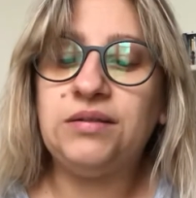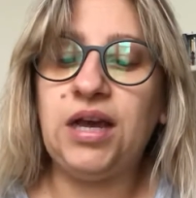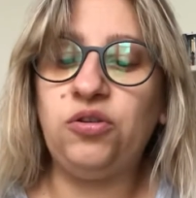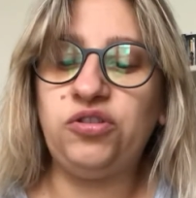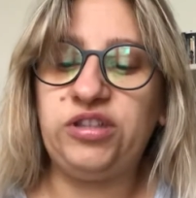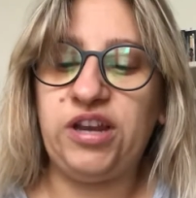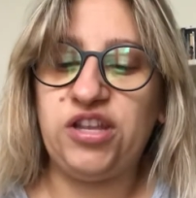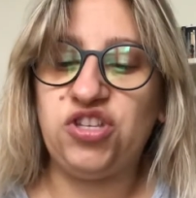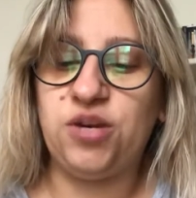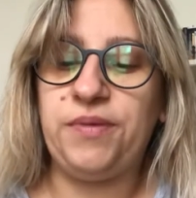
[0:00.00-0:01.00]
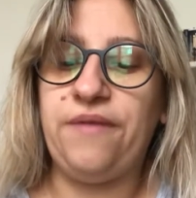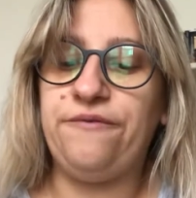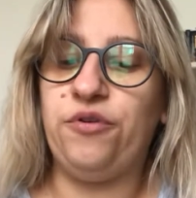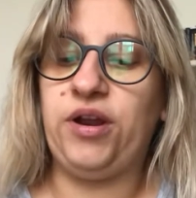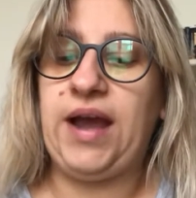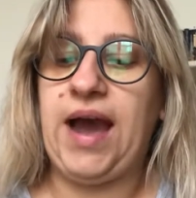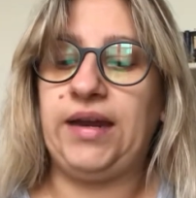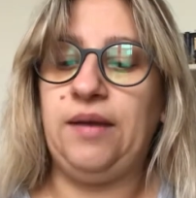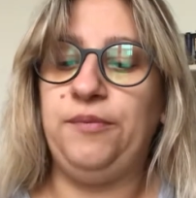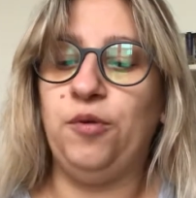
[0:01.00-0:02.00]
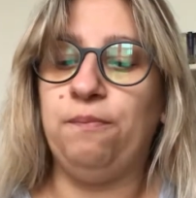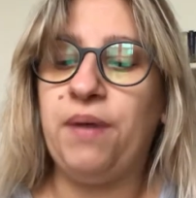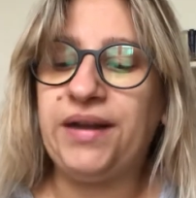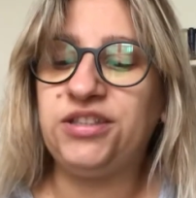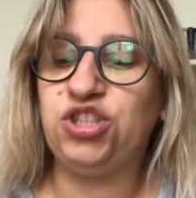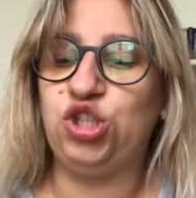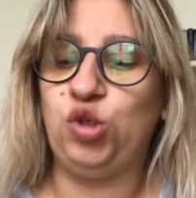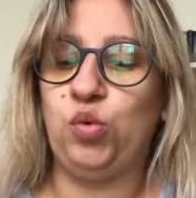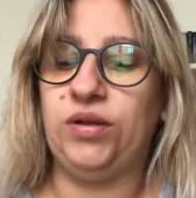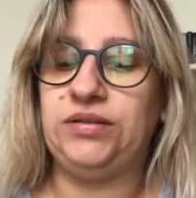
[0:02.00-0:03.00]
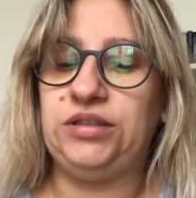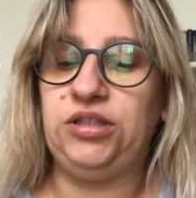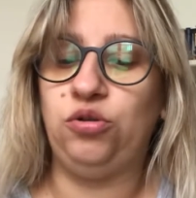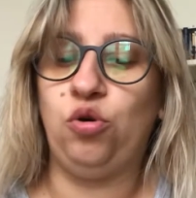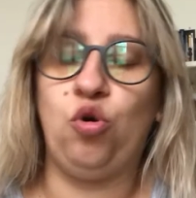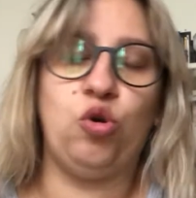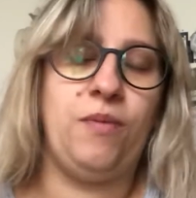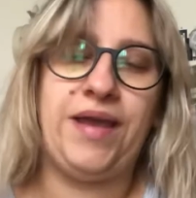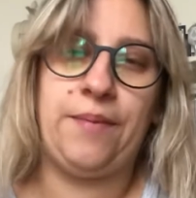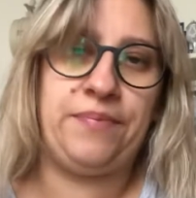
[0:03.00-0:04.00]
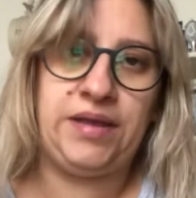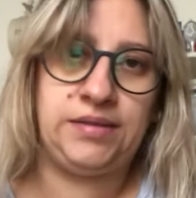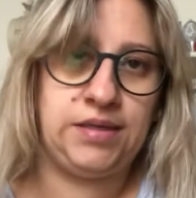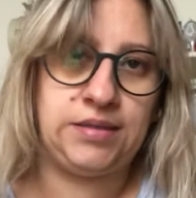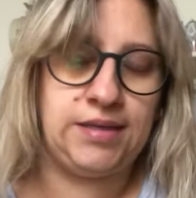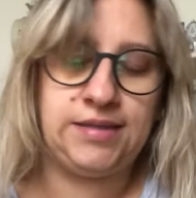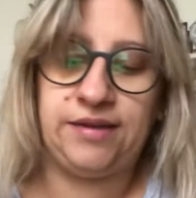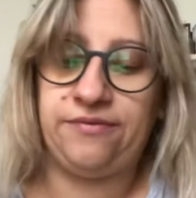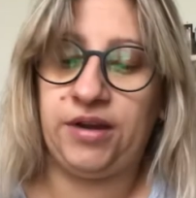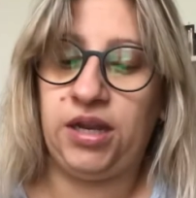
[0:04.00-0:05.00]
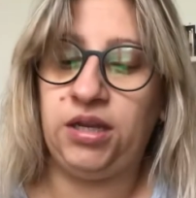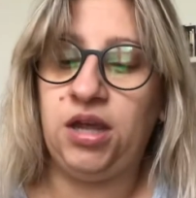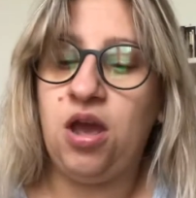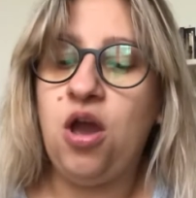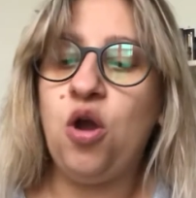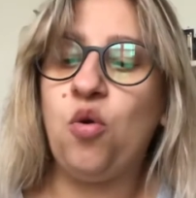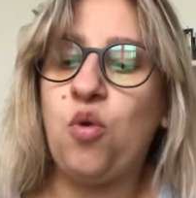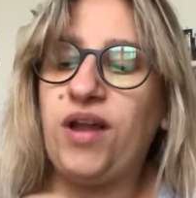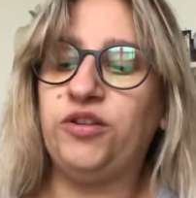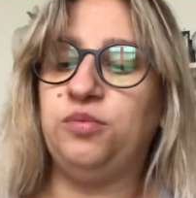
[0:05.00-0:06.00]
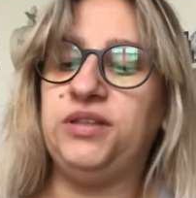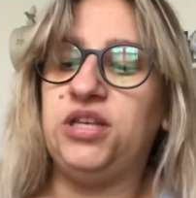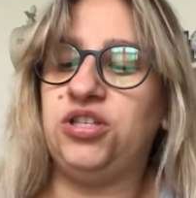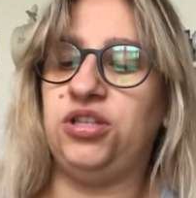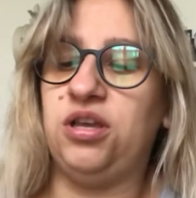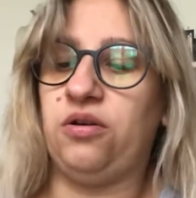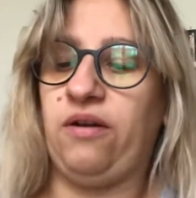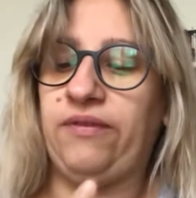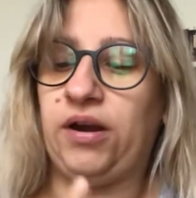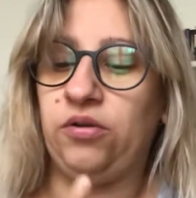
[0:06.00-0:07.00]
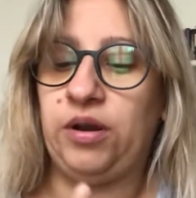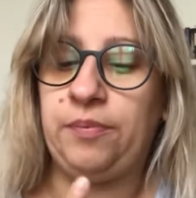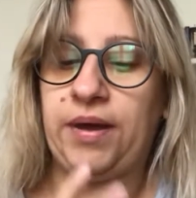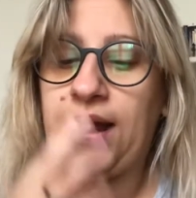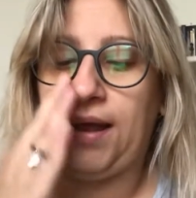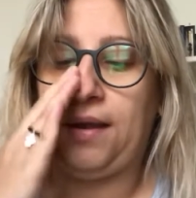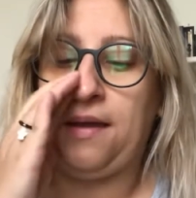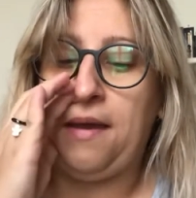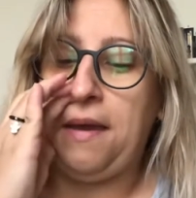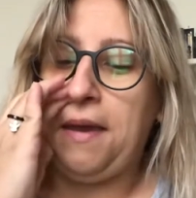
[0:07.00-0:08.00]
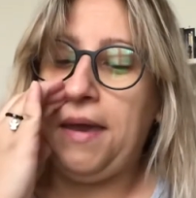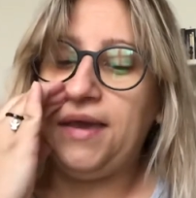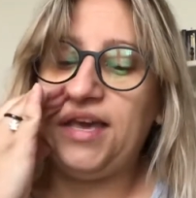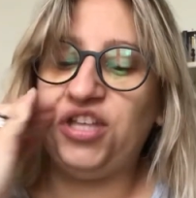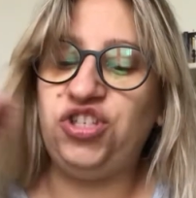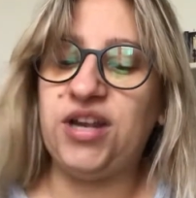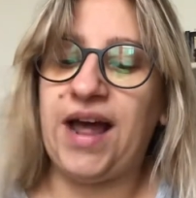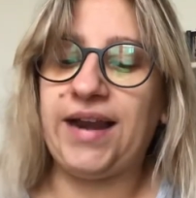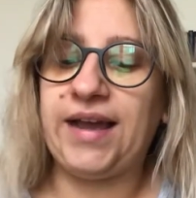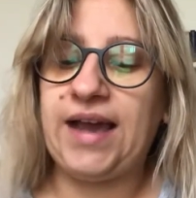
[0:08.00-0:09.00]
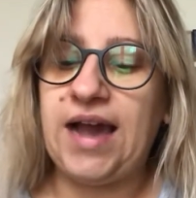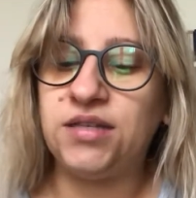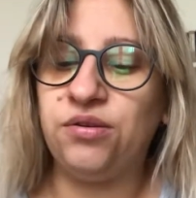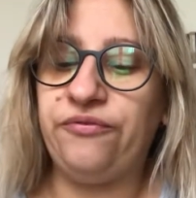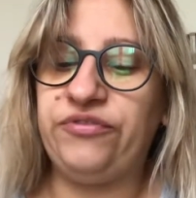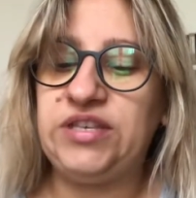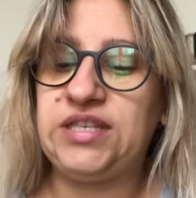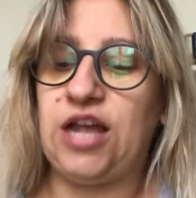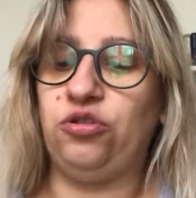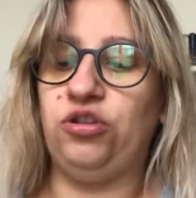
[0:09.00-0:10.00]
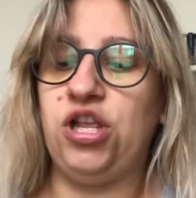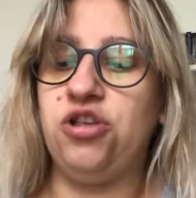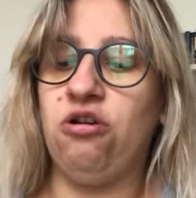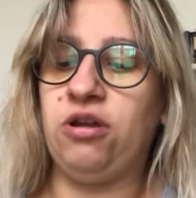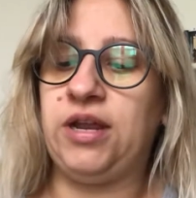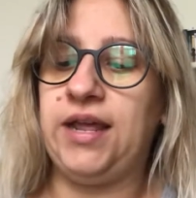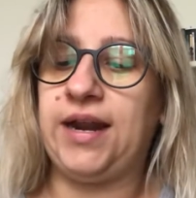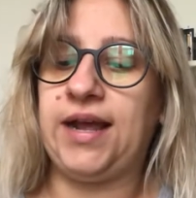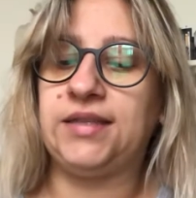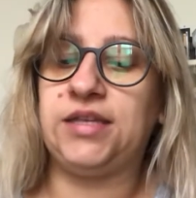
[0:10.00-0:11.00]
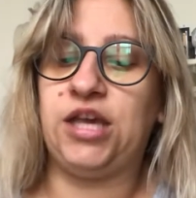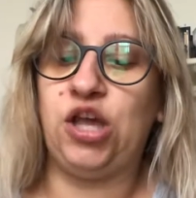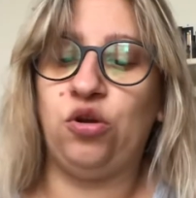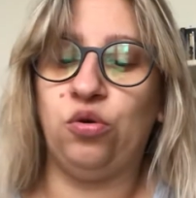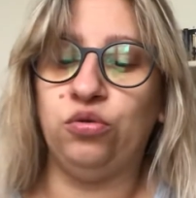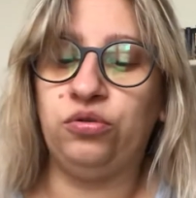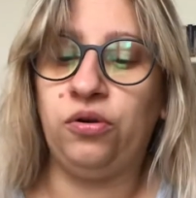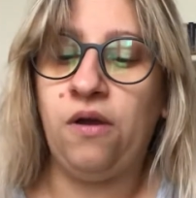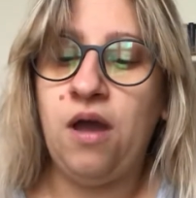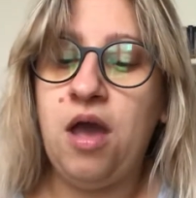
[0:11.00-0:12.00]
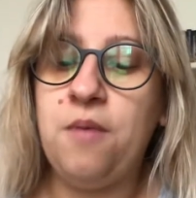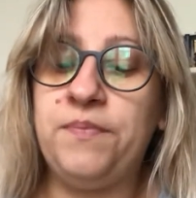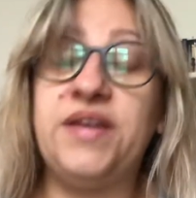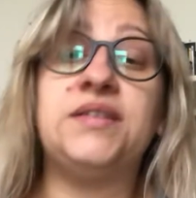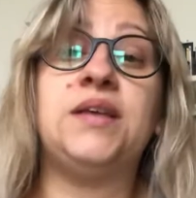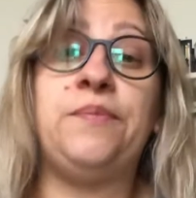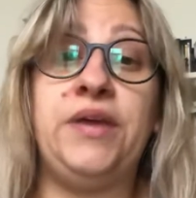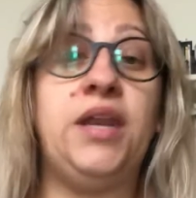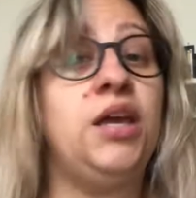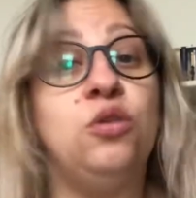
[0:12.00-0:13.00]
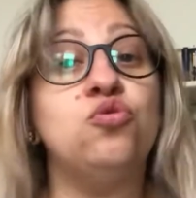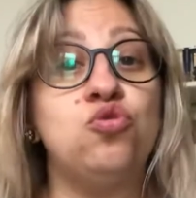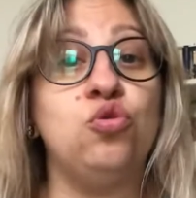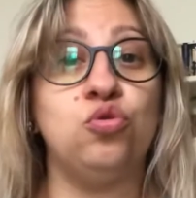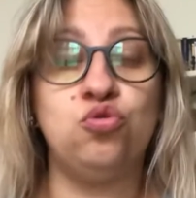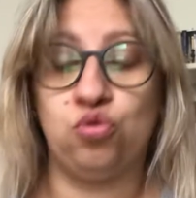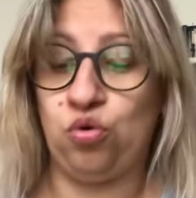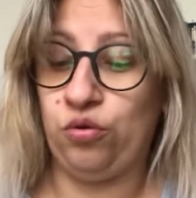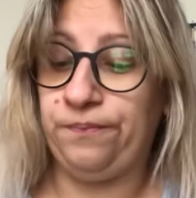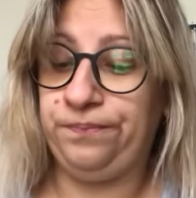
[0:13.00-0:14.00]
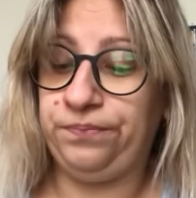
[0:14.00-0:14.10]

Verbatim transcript: da costringermi a inforcare il mio bat cinquantino ormai a pezzi senza freni quando mi deciderò a farlo riparare e girare a caso fissando negli occhi le ragazze che incontro per sapere che non sono solo.